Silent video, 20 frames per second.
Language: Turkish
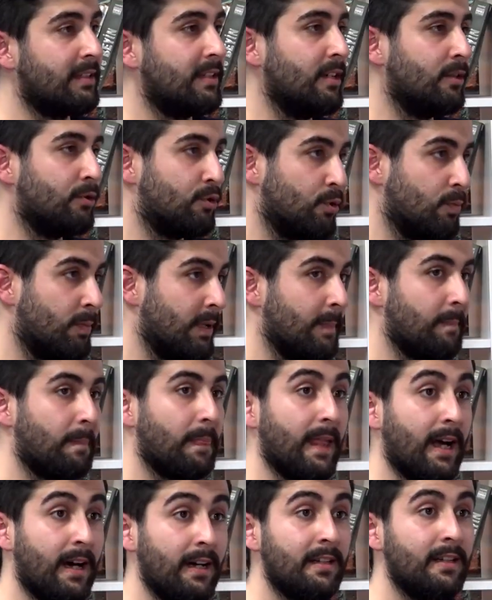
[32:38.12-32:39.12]
Tecrübe. Tecrübe
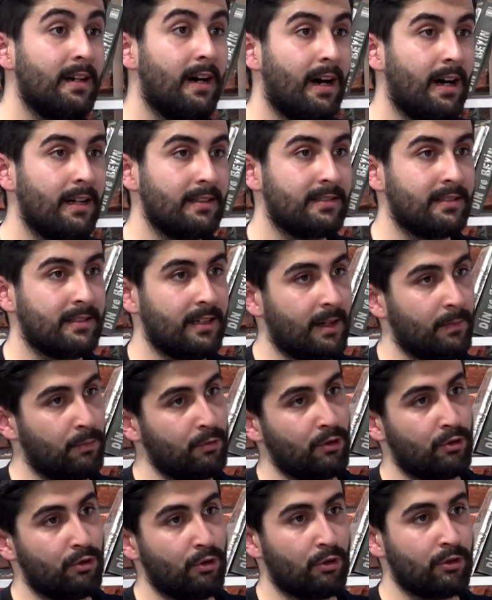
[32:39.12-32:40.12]
anı hatıra
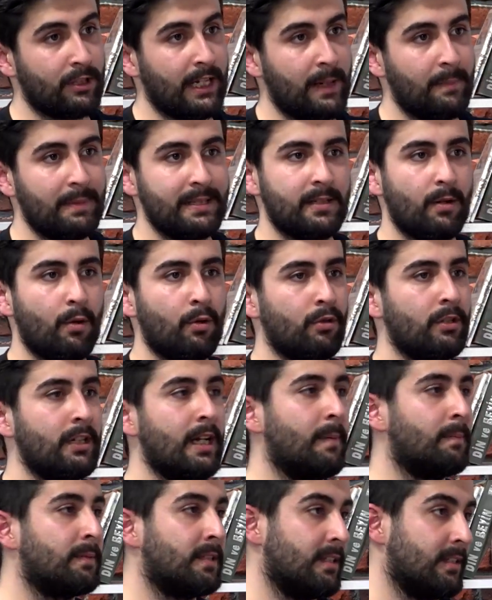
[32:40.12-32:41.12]
bu da çok değer. Mesela o gün
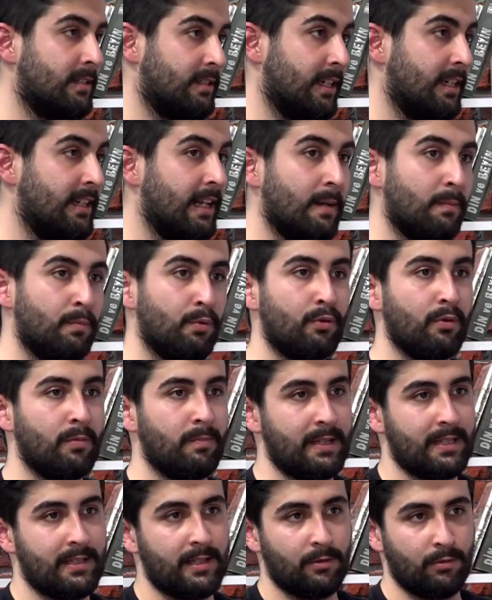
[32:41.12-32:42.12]
yaptığınız şeyler bugün
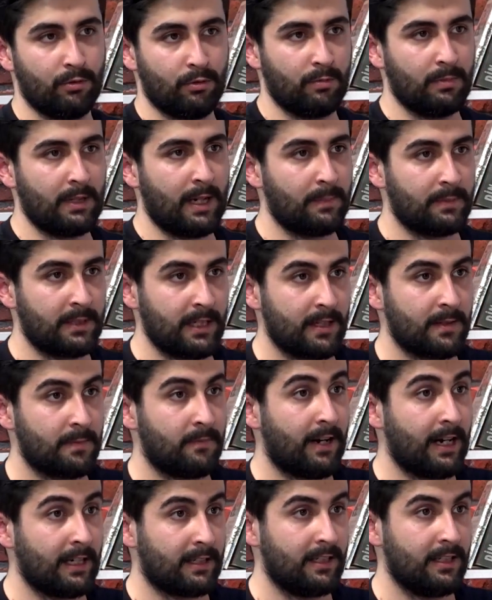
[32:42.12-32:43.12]
mesela atıyorum yapacağınız
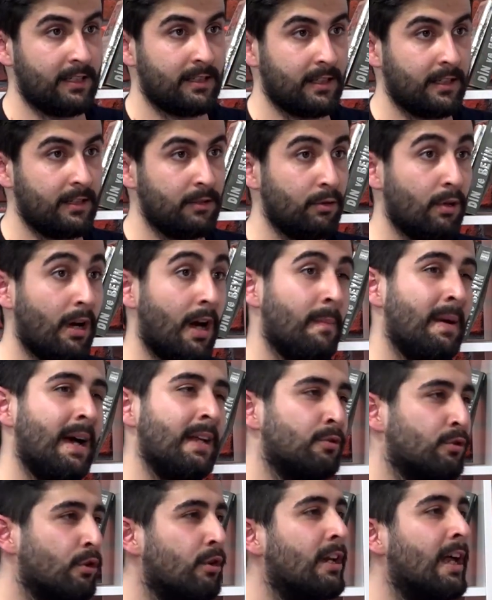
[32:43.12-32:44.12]
farklı işleri diyor. Aa
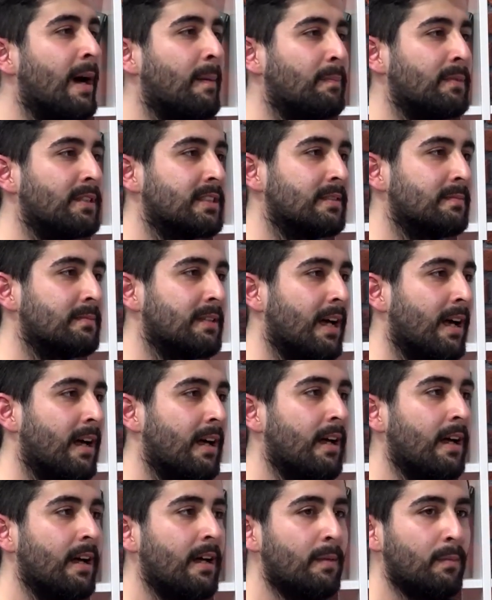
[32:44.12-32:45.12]
ben şöyle yapmıştım da
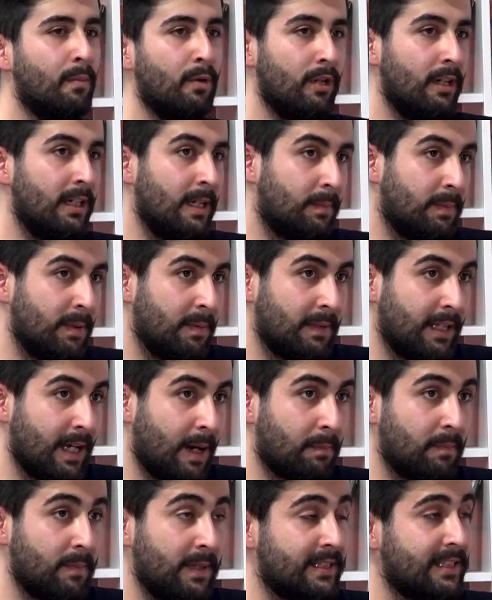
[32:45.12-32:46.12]
böyle yapayım diye
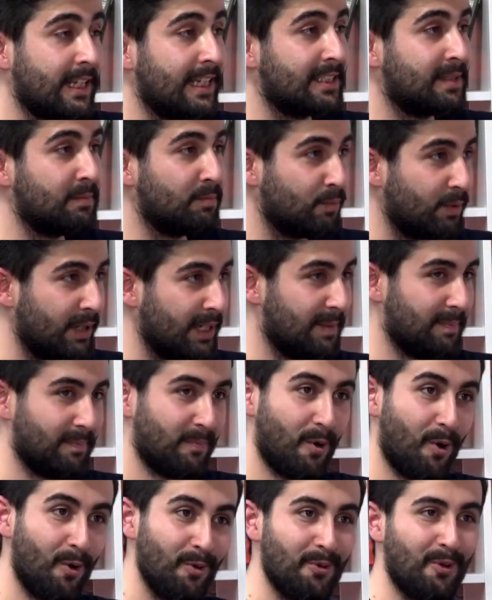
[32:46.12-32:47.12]
yap. Mesela şimdi bu benim
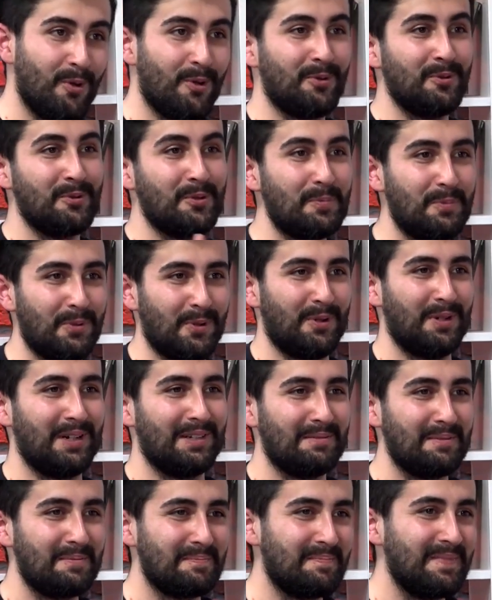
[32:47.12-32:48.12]
14.
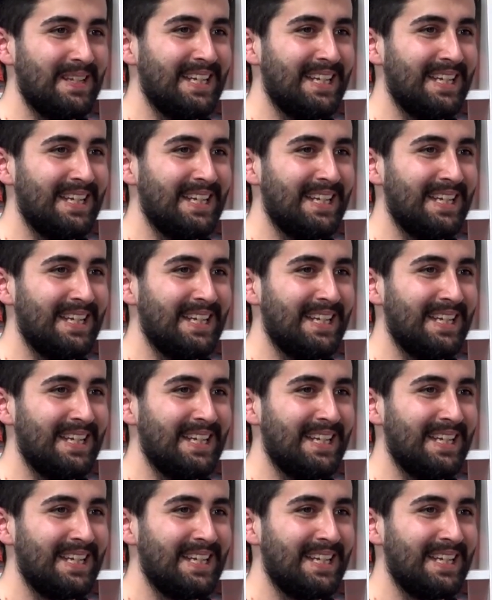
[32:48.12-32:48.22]
programım.